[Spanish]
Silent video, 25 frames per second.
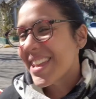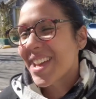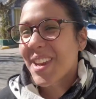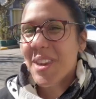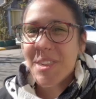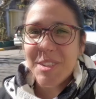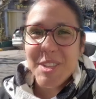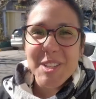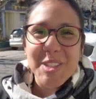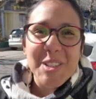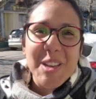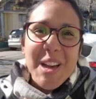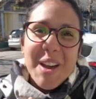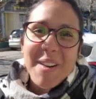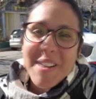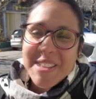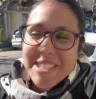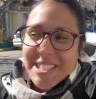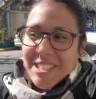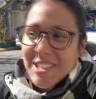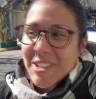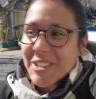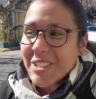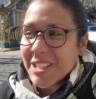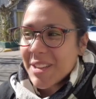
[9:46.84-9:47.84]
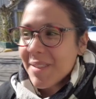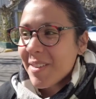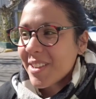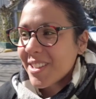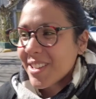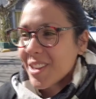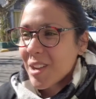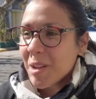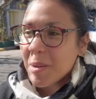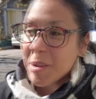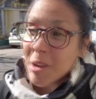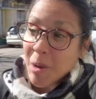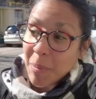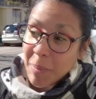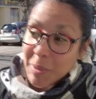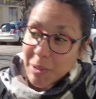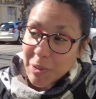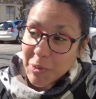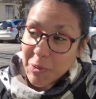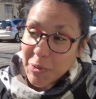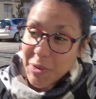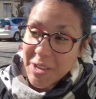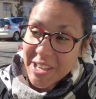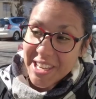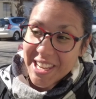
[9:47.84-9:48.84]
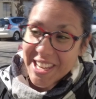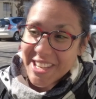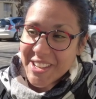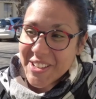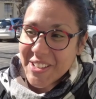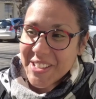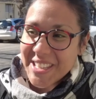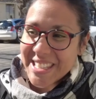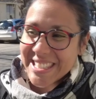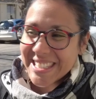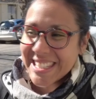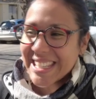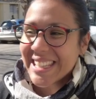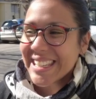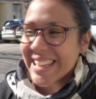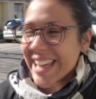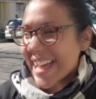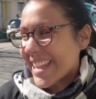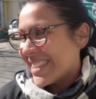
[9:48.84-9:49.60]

Y a nosotros a veces nos llaman los, pitufines pitufines, nos dicen.